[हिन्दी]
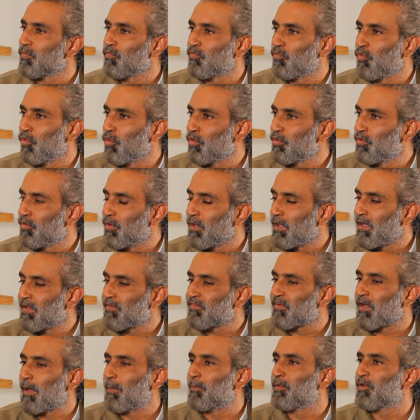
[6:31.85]
वो जो है
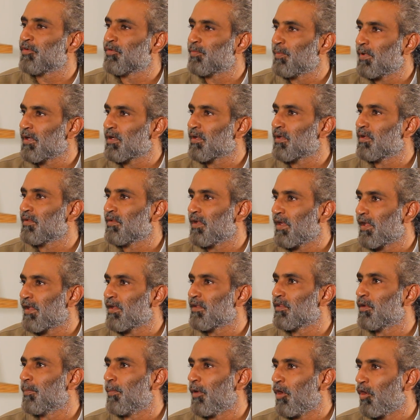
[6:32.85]
इस्टेबलिशमेंट का
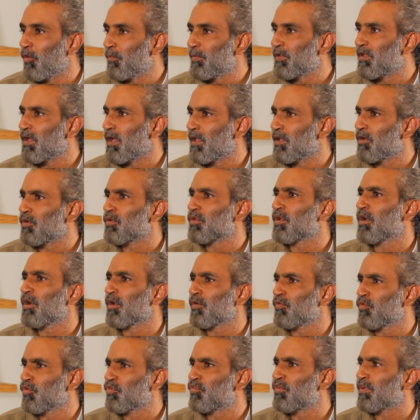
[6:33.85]
ज़ाहिर दबाव भी ज़्यादा होता है
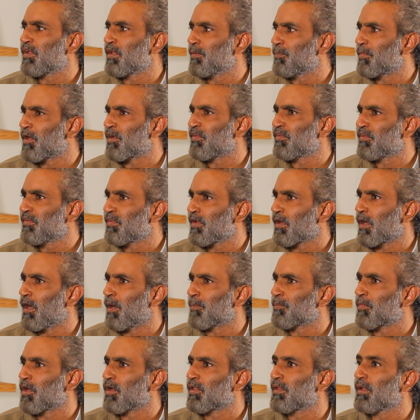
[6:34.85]
और वो उसी की मर्ज़ी से
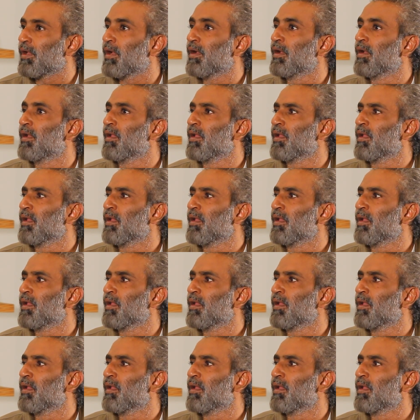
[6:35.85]
काम करती है